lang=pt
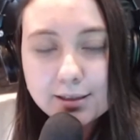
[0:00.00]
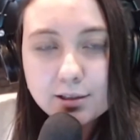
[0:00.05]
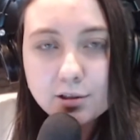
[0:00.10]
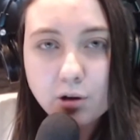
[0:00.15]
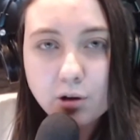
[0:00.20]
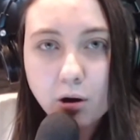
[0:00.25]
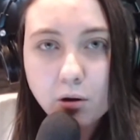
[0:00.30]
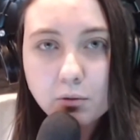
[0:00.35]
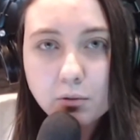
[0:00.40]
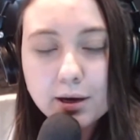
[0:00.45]

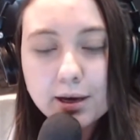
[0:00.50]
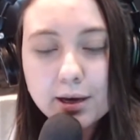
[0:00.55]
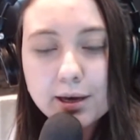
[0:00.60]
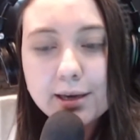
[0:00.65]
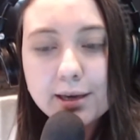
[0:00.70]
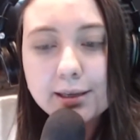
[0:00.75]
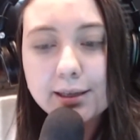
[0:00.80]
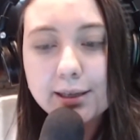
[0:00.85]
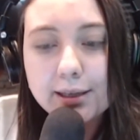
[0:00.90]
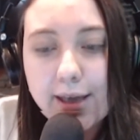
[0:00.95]
Adson,
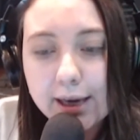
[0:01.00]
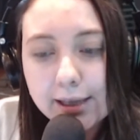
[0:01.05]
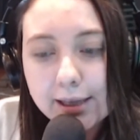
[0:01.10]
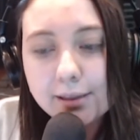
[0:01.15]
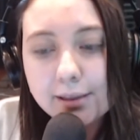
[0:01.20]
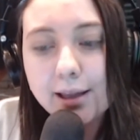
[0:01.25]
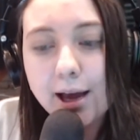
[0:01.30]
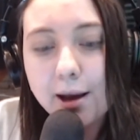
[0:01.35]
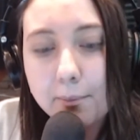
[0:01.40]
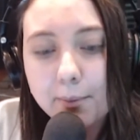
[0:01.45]

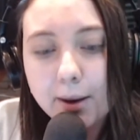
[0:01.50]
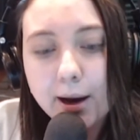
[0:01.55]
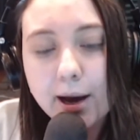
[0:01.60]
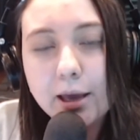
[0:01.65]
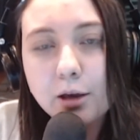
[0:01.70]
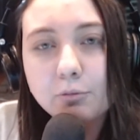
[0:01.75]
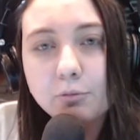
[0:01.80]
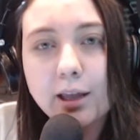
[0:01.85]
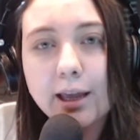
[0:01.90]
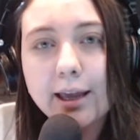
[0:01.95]
que
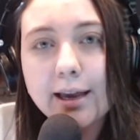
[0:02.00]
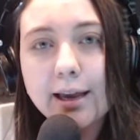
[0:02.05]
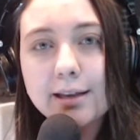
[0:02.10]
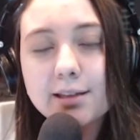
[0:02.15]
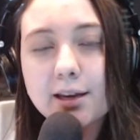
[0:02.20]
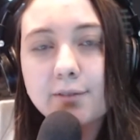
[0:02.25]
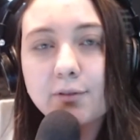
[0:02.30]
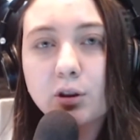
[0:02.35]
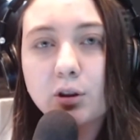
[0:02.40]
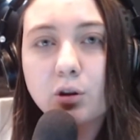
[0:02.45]
tamanho
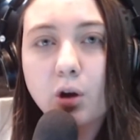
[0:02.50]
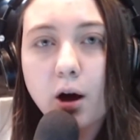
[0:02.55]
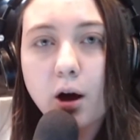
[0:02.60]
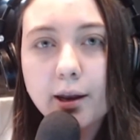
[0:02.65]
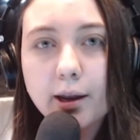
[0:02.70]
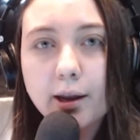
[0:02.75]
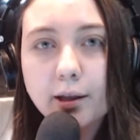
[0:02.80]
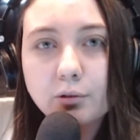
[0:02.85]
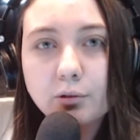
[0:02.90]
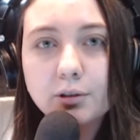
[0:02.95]
tem essa
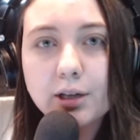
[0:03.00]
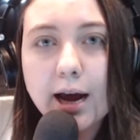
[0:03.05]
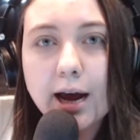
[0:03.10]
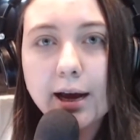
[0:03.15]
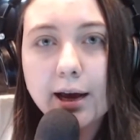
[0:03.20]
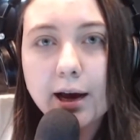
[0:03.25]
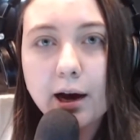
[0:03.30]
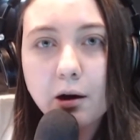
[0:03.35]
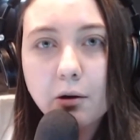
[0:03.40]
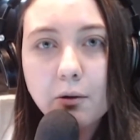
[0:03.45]
vitória do
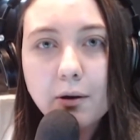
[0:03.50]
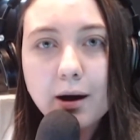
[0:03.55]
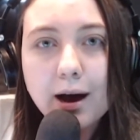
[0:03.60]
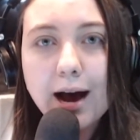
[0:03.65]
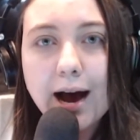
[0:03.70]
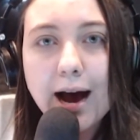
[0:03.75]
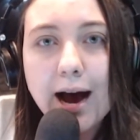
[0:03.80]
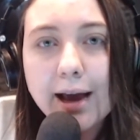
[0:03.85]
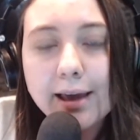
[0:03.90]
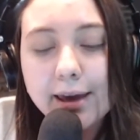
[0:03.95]

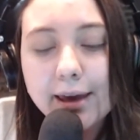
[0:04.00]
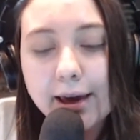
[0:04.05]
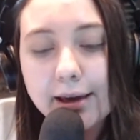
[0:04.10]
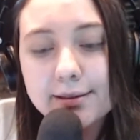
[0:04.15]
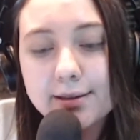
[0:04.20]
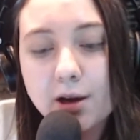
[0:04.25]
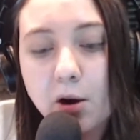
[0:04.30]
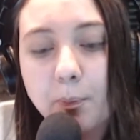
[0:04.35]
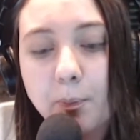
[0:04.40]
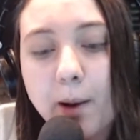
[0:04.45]
Dragão
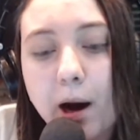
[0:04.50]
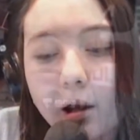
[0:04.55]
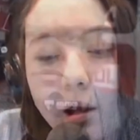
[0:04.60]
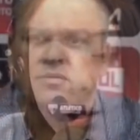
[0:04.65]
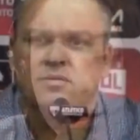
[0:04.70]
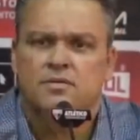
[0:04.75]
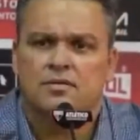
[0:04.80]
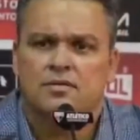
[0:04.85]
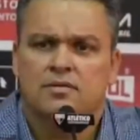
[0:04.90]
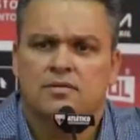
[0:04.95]
aí em São
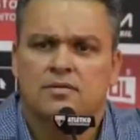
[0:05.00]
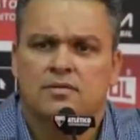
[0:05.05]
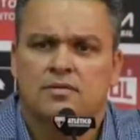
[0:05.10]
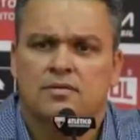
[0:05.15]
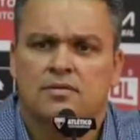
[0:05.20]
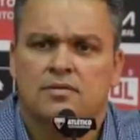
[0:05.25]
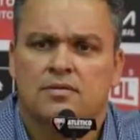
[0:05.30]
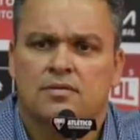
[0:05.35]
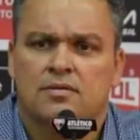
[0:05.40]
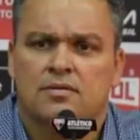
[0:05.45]
Paulo, hein,
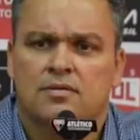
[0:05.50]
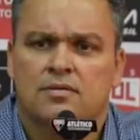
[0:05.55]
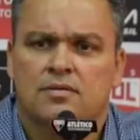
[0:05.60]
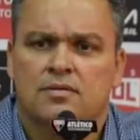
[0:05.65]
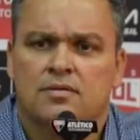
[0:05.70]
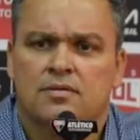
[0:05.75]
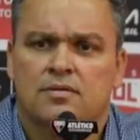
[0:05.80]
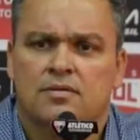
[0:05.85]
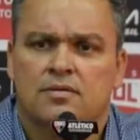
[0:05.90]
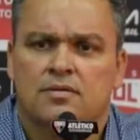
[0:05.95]
Adson? Boa
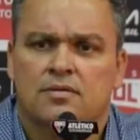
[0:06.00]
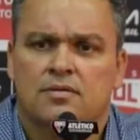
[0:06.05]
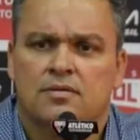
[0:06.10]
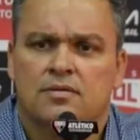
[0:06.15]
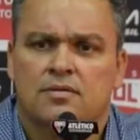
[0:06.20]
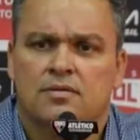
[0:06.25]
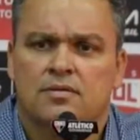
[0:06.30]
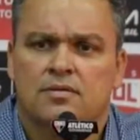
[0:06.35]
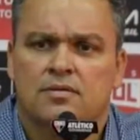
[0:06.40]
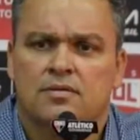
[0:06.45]
noite.
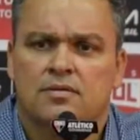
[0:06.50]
